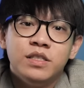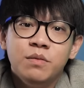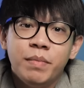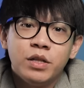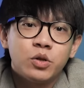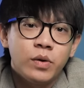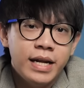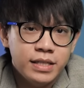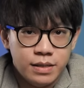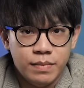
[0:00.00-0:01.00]
ซึ่งเป็นตัวเล
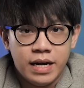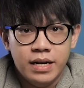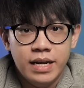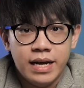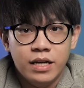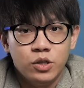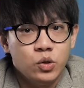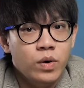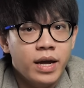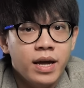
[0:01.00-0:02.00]
ขสำคัญในการ
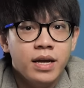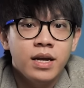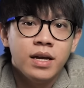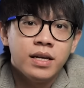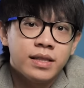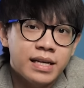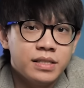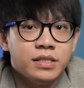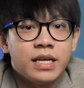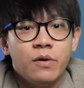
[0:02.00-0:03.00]
ช่วยให้ตัด
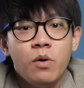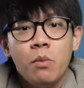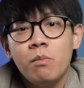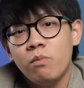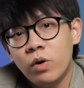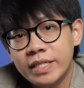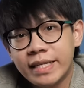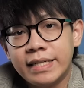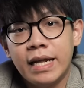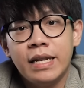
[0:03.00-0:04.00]
สินใจว่าบ
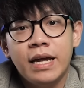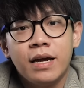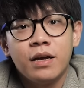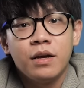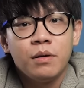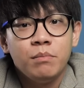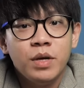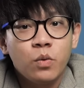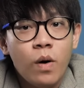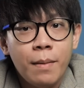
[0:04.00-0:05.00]
ทนั้นเนี่ย
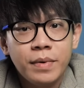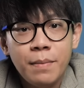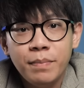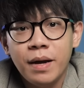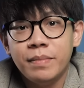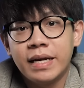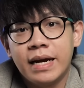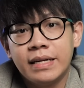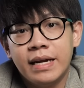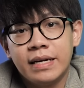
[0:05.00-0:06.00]
มีความได้เปรียบใน
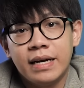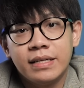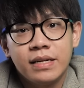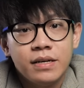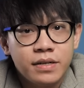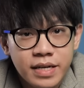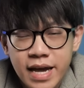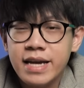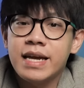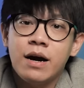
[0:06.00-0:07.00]
การแข่งขันระ
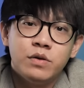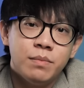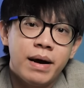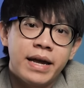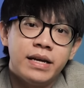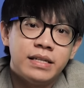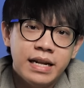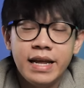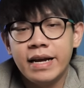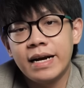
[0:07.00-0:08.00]
ยะยาวหรือไม่
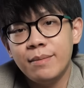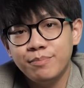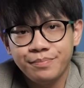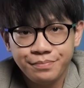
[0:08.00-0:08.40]
นั่นเองครับ